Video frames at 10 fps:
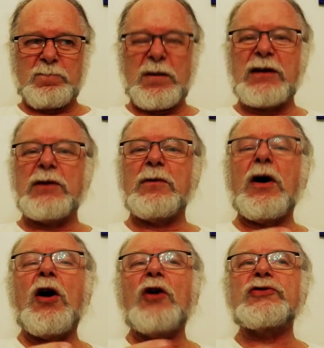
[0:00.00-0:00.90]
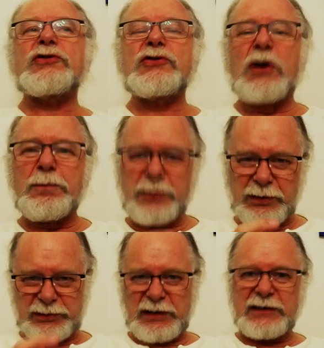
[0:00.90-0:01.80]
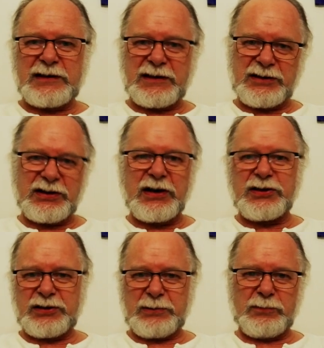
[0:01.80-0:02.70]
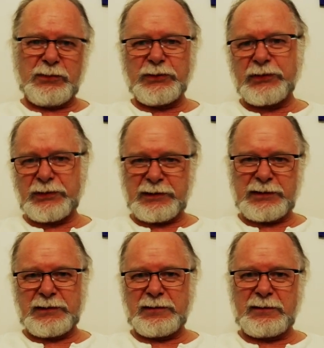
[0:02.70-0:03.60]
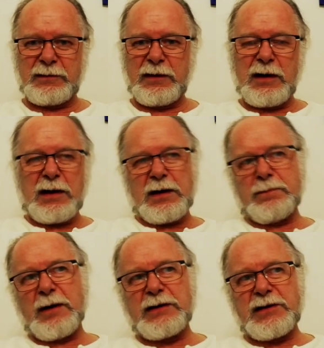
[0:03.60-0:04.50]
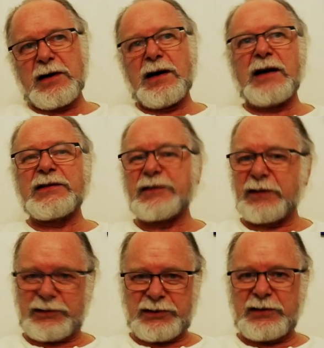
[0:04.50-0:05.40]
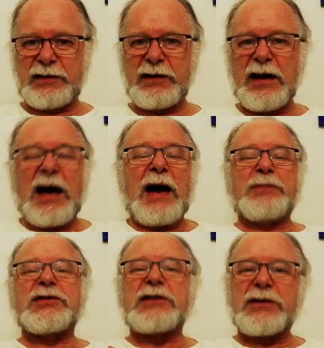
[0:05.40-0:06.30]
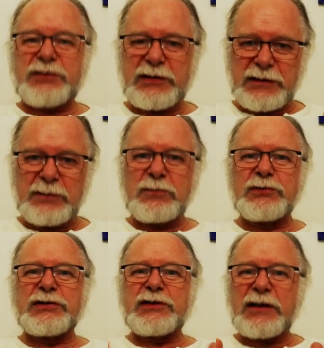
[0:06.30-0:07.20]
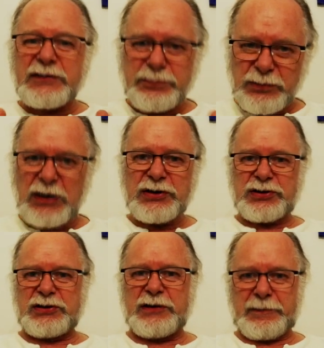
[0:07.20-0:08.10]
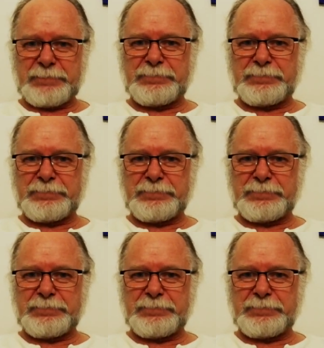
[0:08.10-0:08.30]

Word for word: mają o 100% lżejszy mózg i bardziej elastyczny, a przede wszystkim mózg jest mięśniem.